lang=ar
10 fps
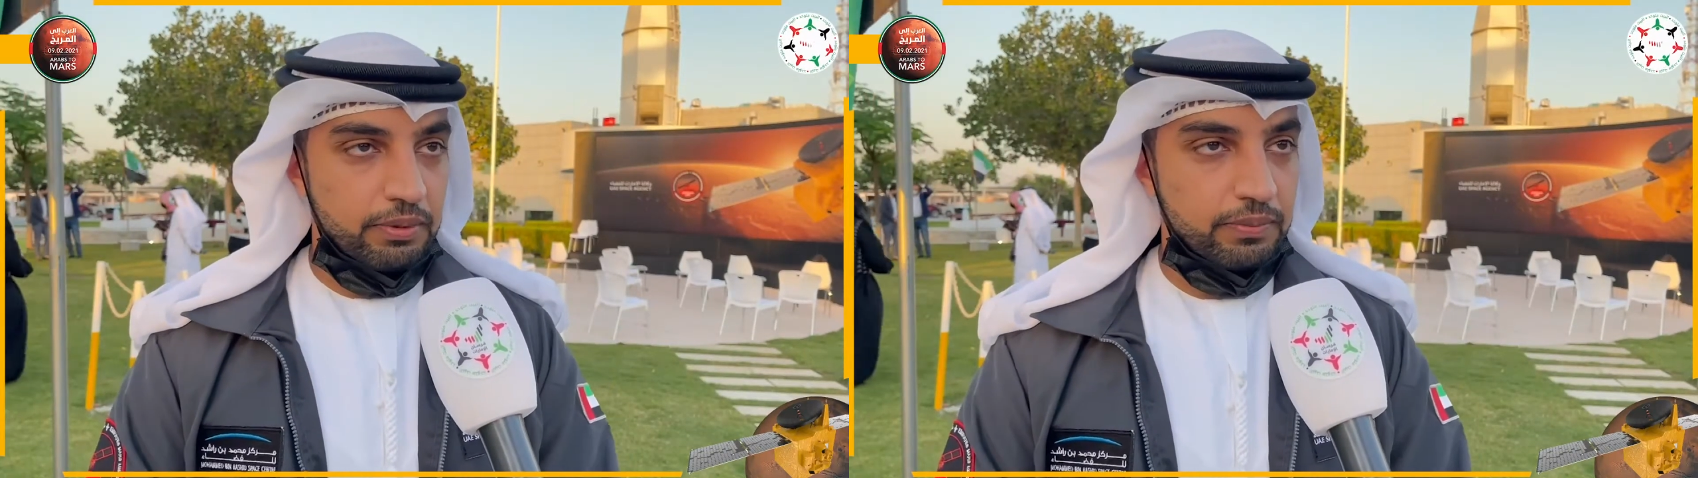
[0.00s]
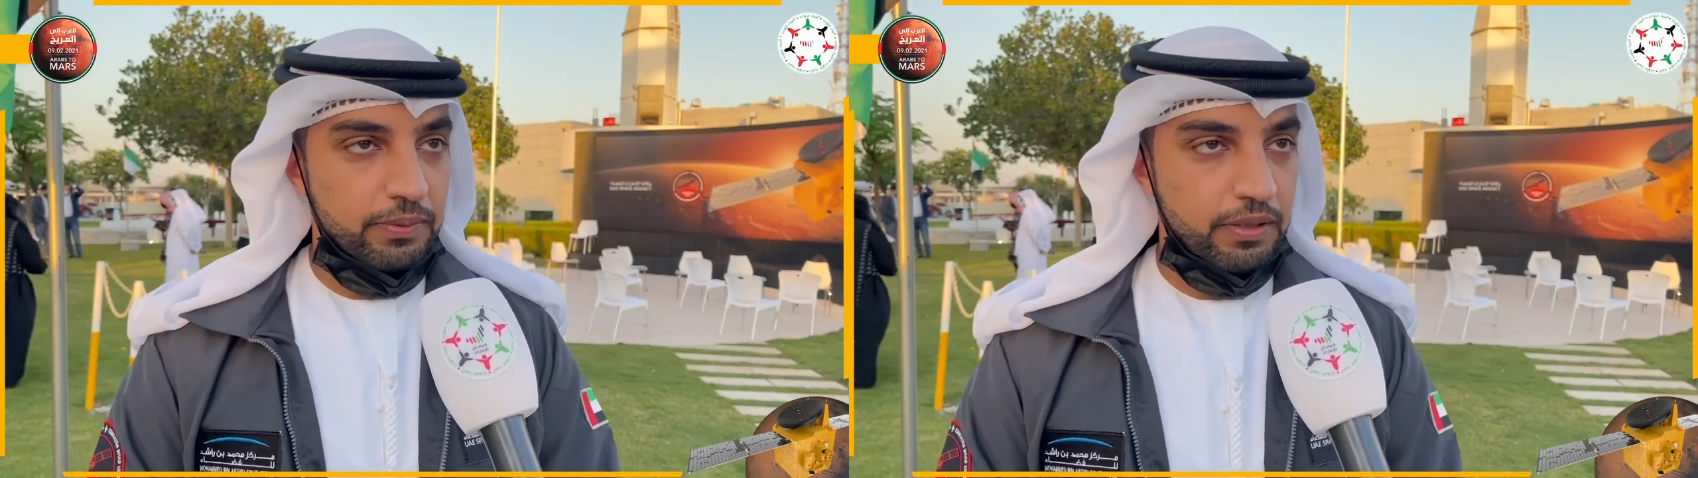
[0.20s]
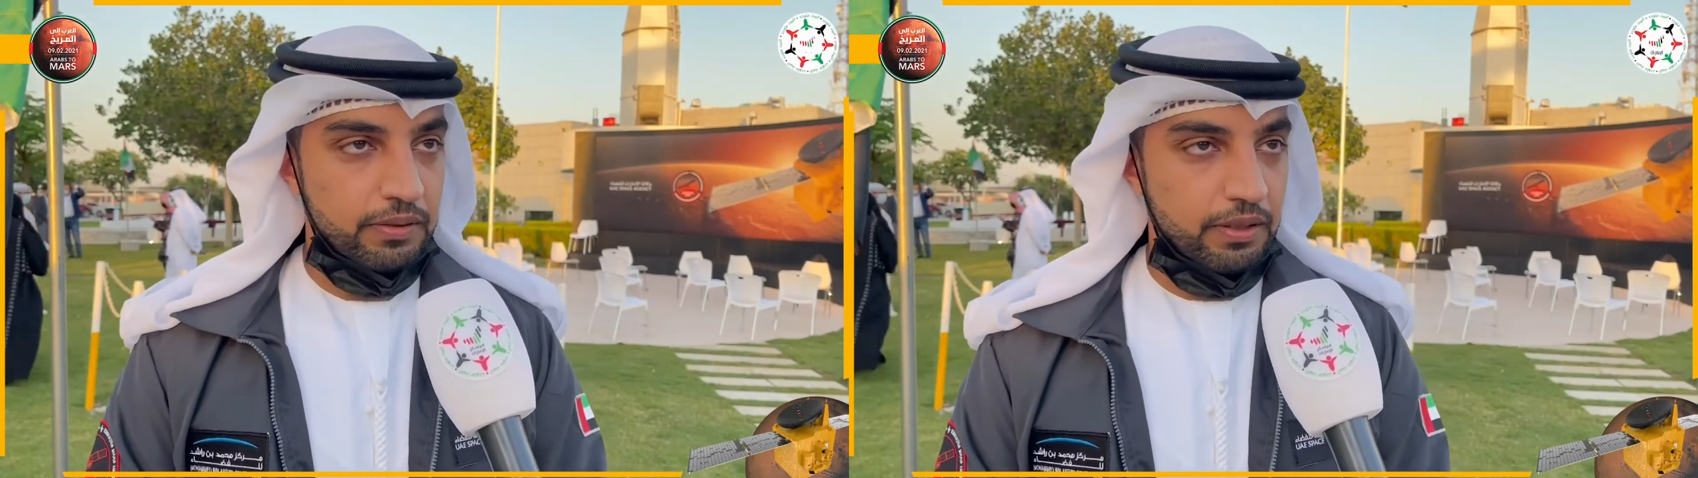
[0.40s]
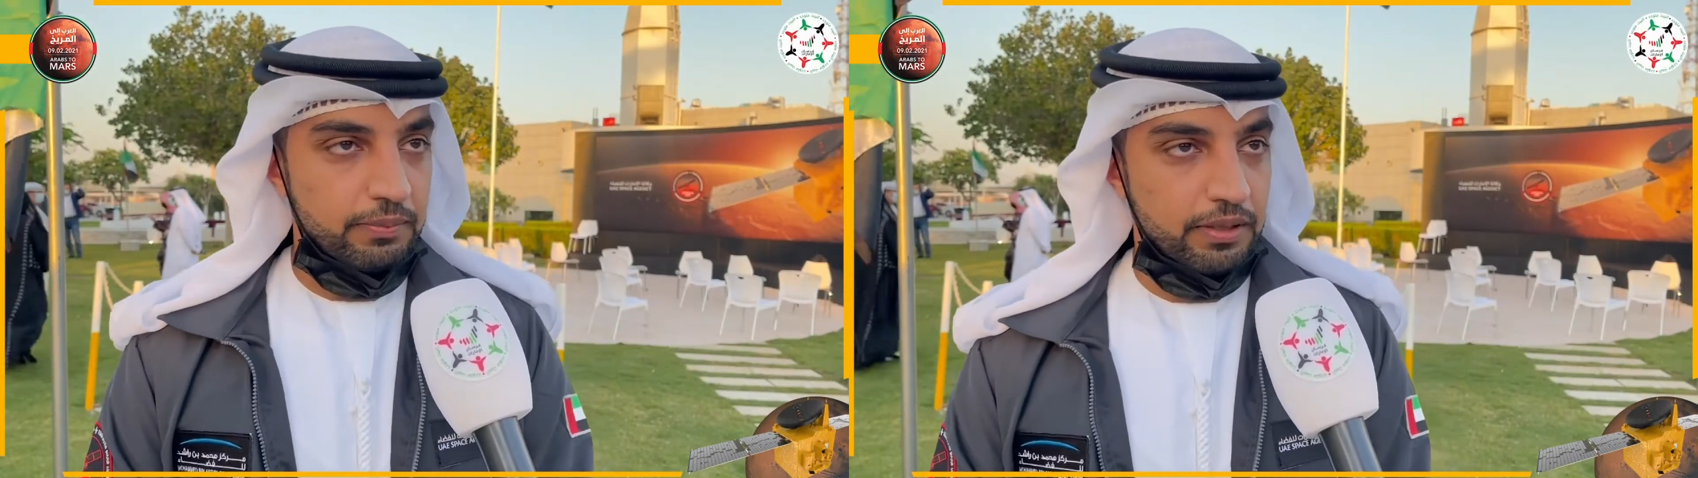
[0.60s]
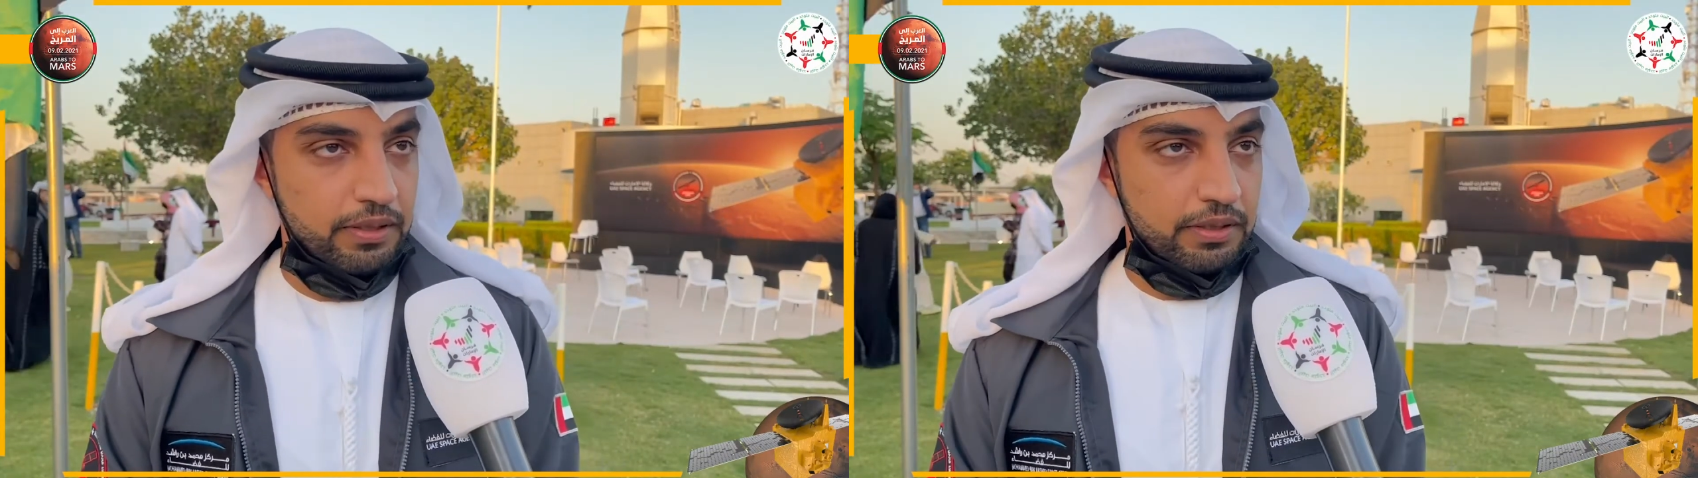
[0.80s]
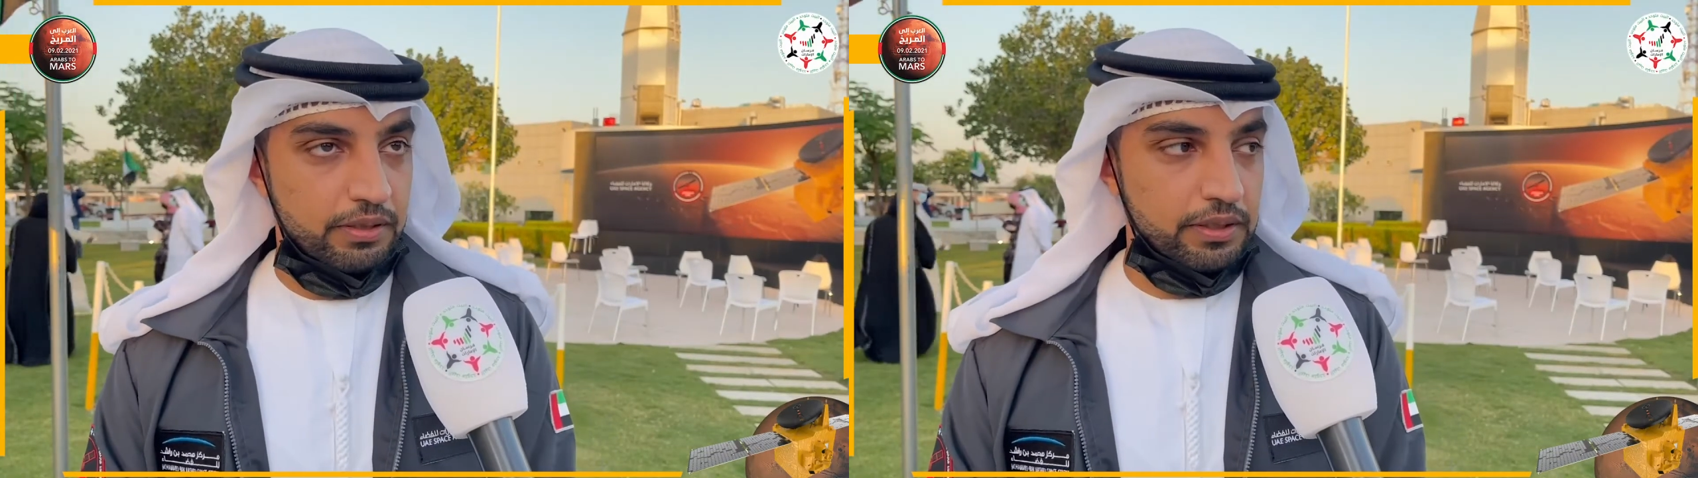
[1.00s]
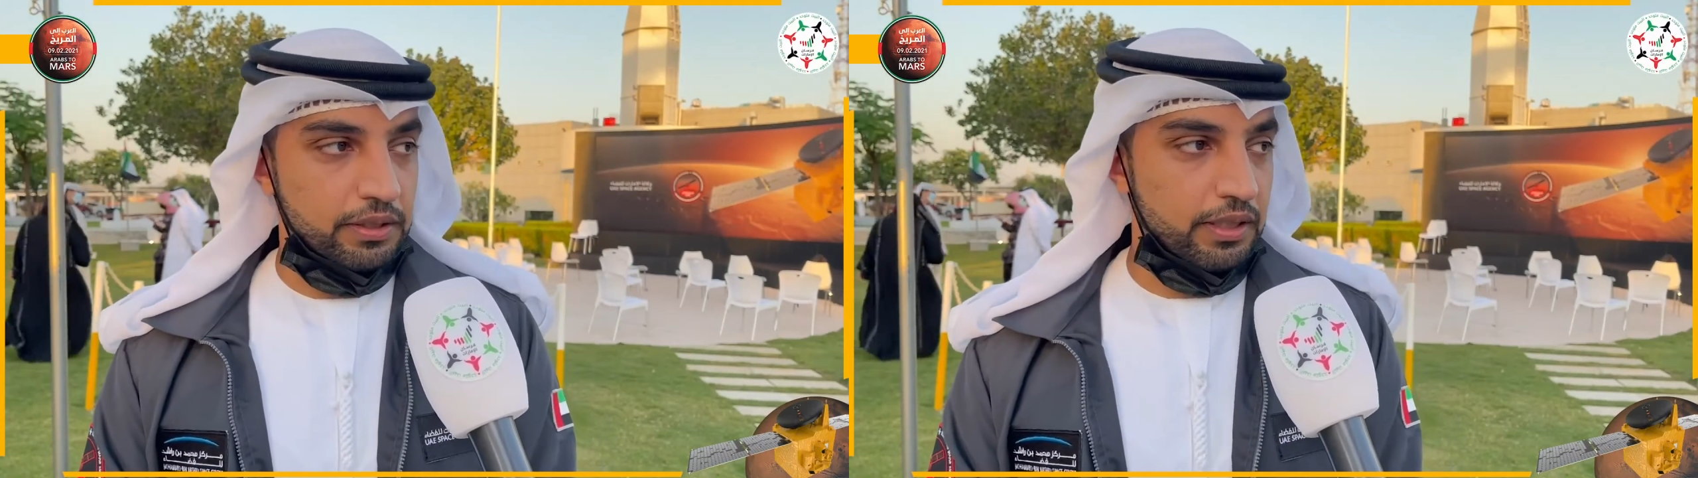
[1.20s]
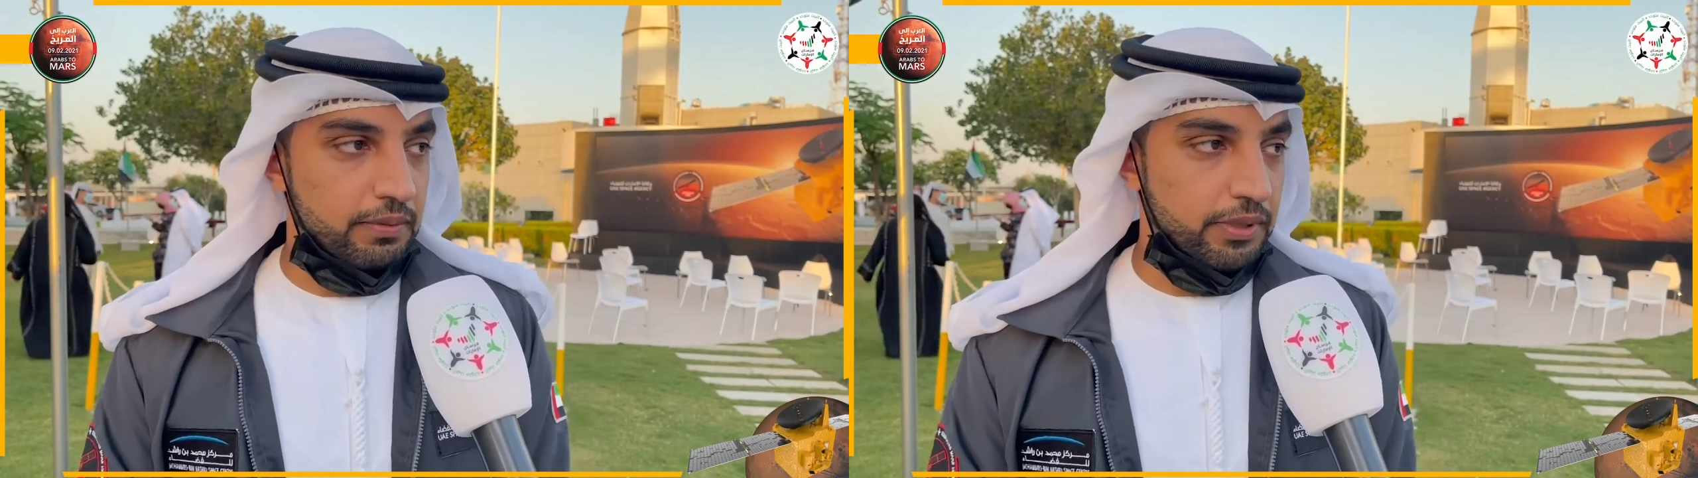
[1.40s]
مسبار الامل
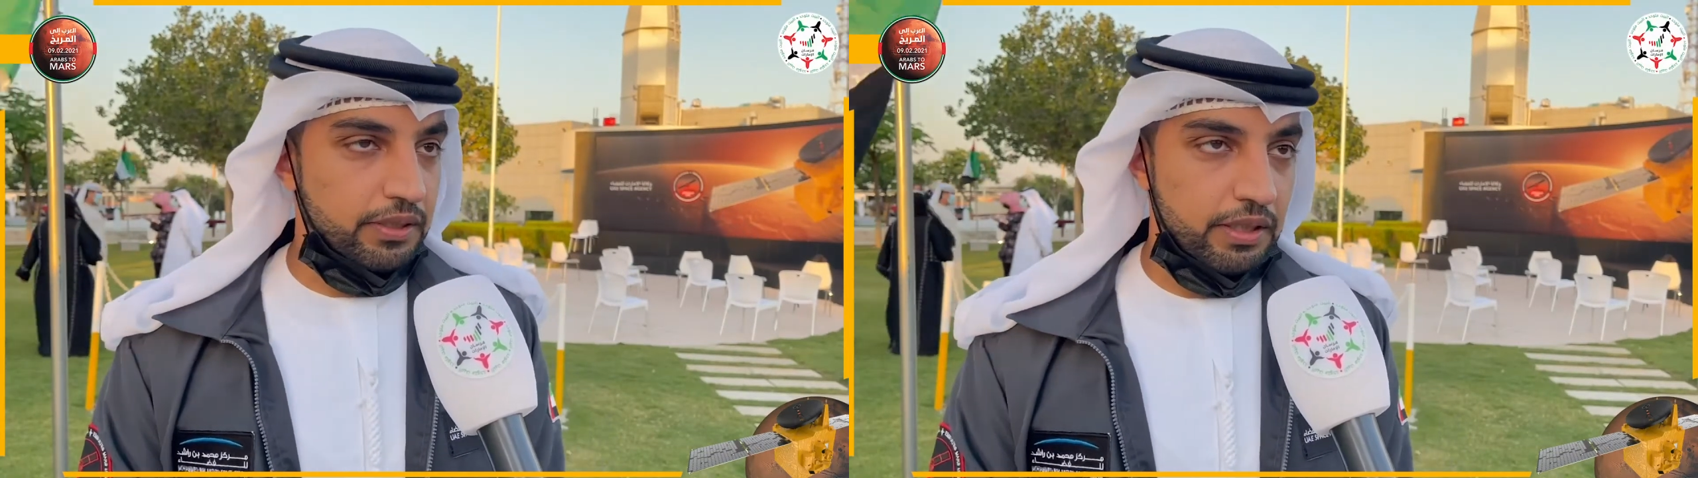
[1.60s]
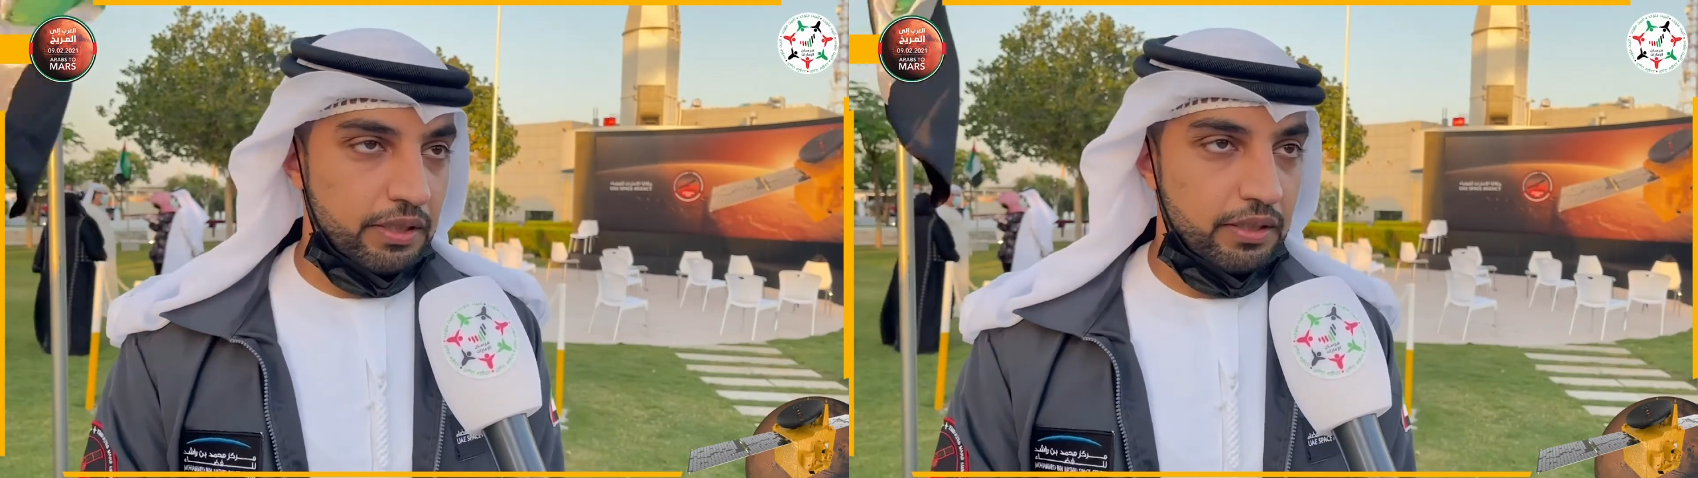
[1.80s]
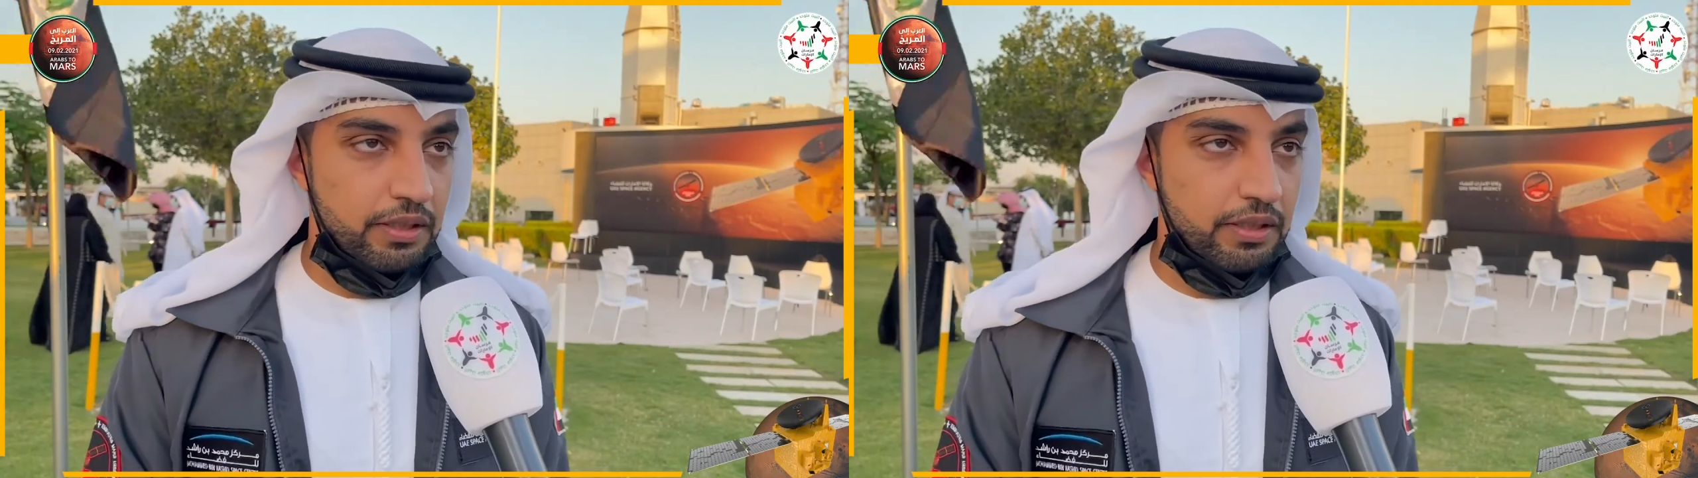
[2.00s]
يدخل مدار